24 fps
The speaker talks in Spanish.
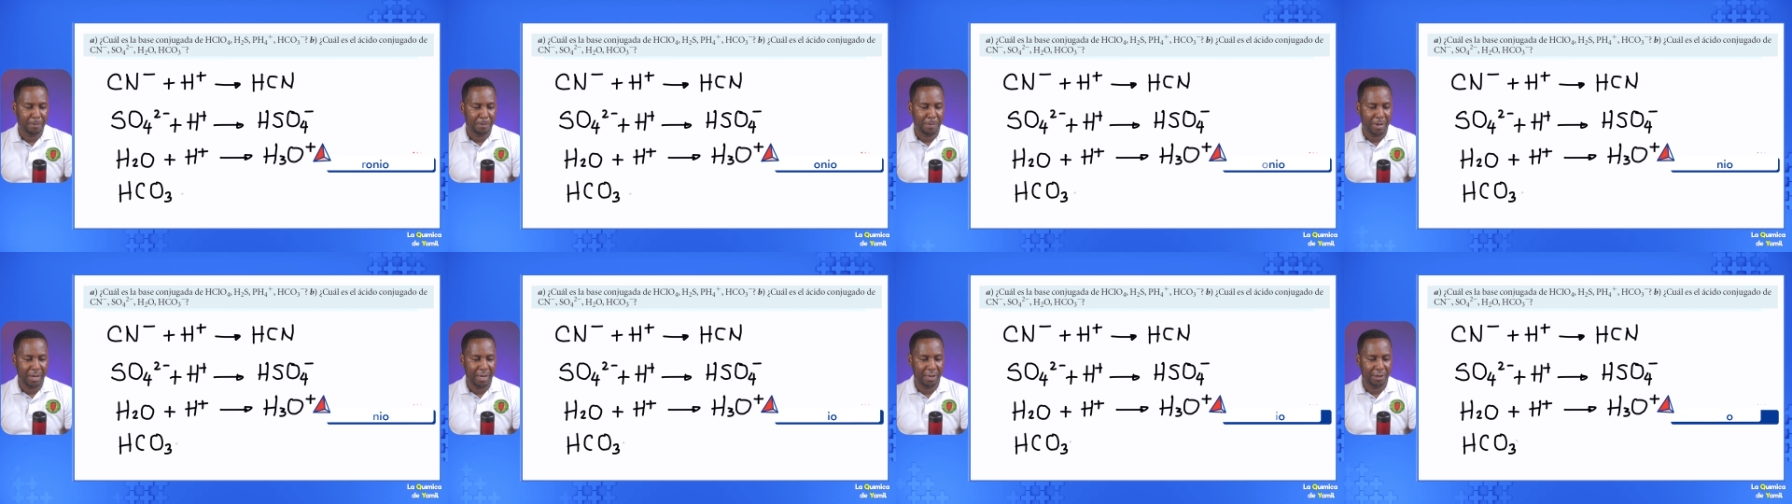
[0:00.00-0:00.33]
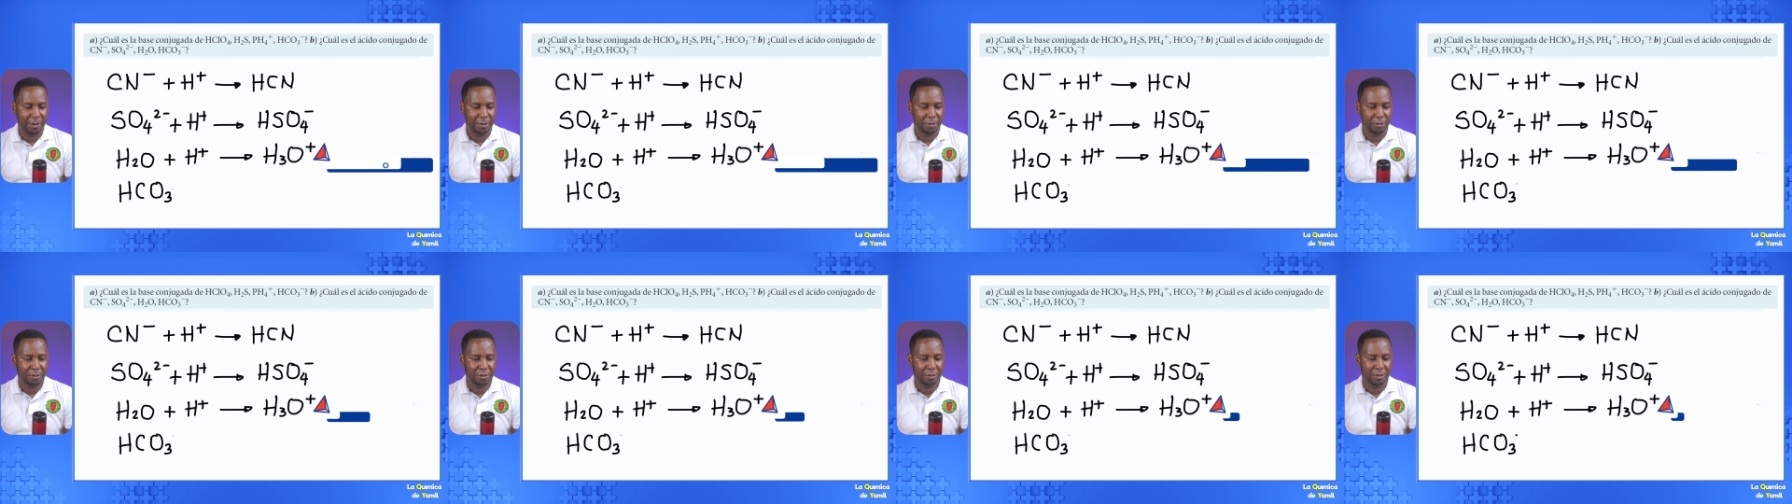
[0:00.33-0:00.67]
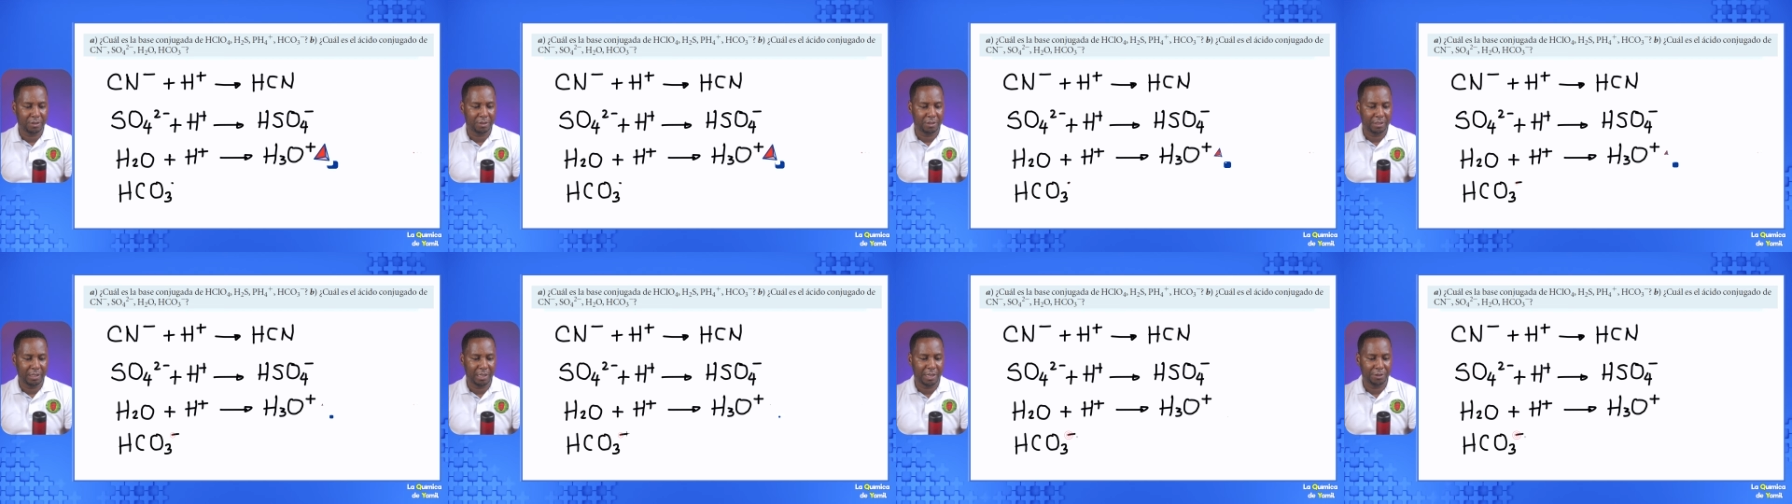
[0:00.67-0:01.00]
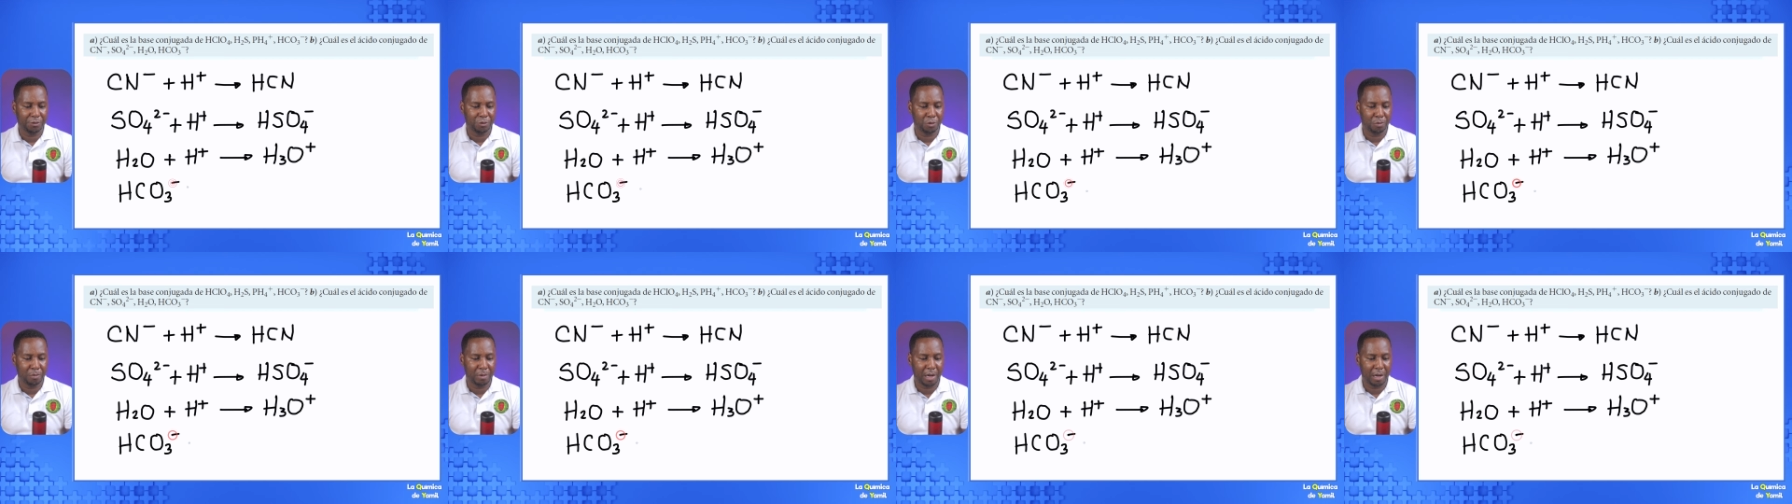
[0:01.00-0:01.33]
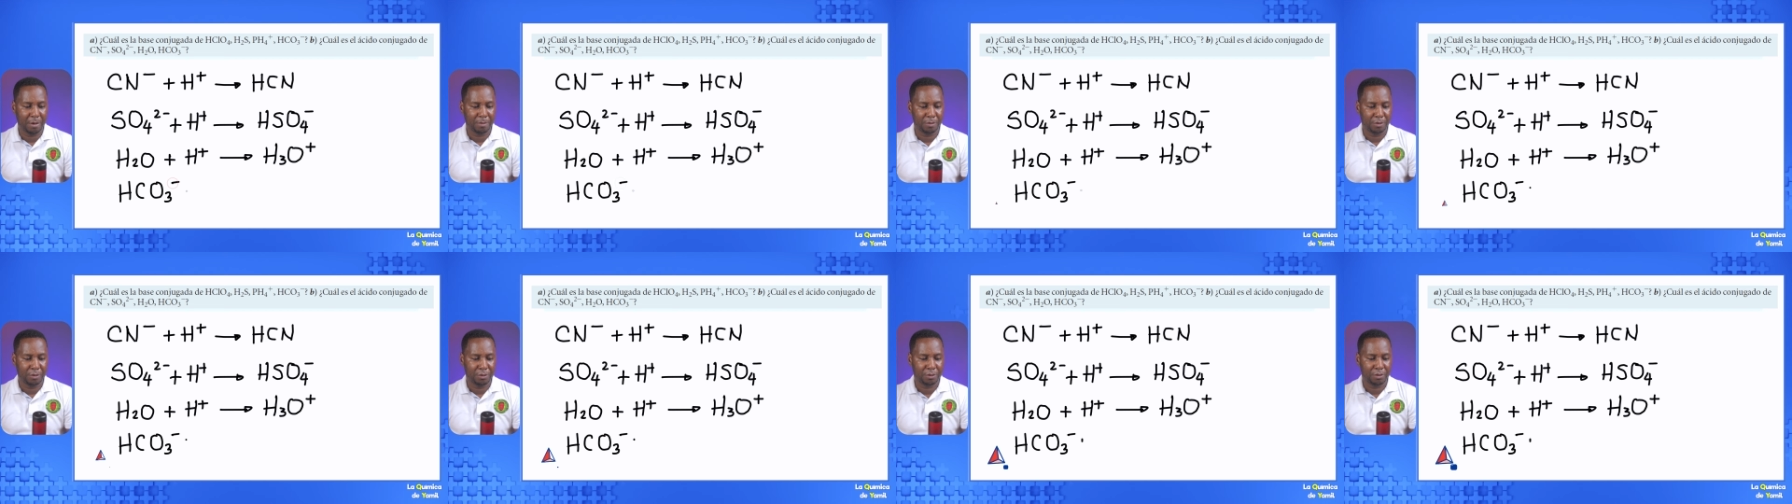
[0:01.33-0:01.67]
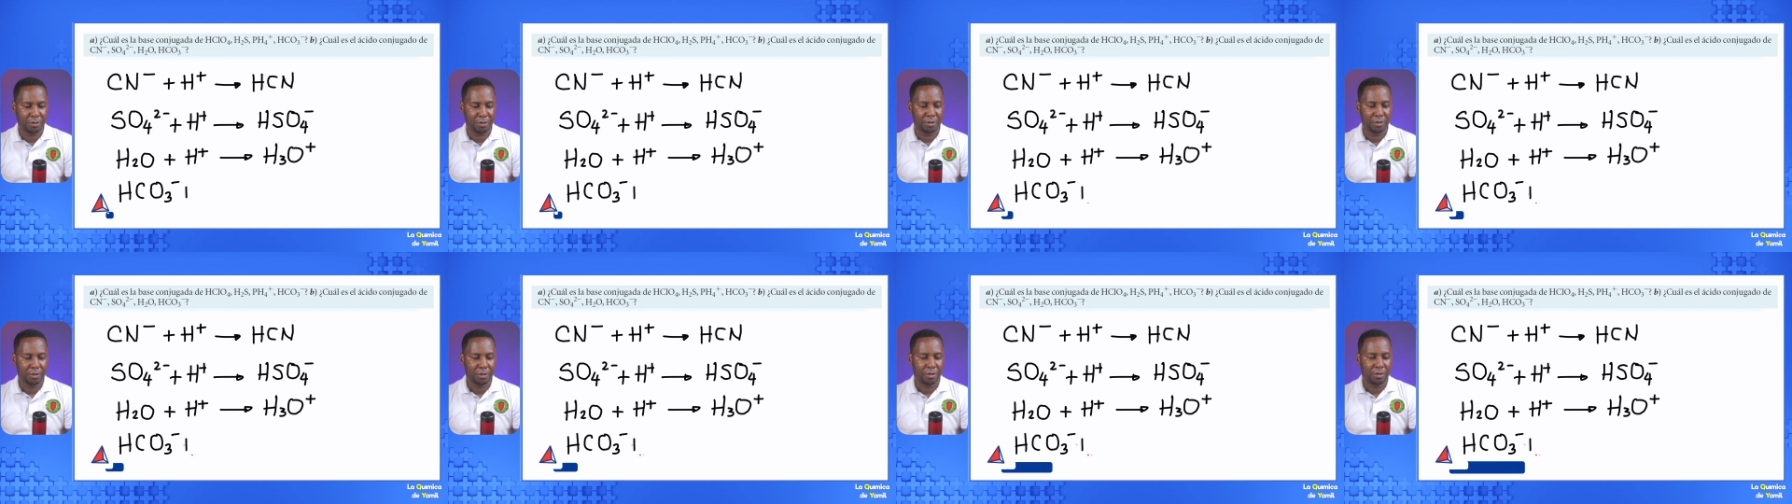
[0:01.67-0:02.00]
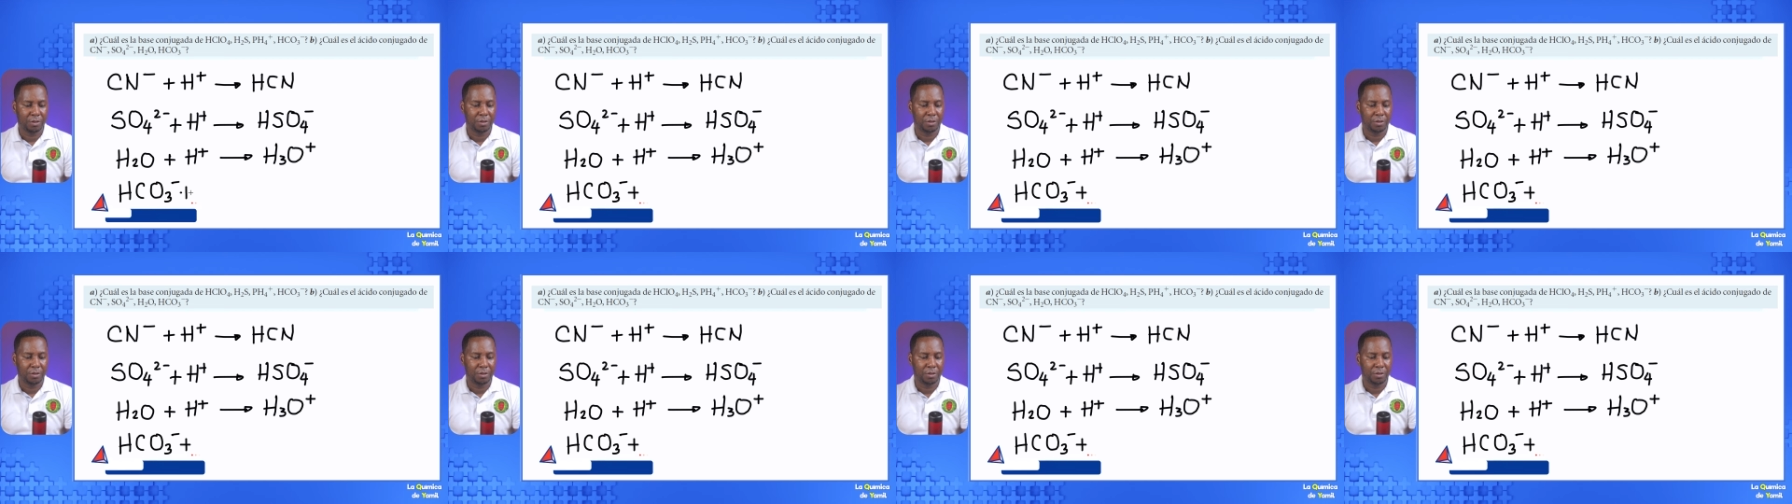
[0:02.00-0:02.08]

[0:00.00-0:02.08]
menos, si le sumamos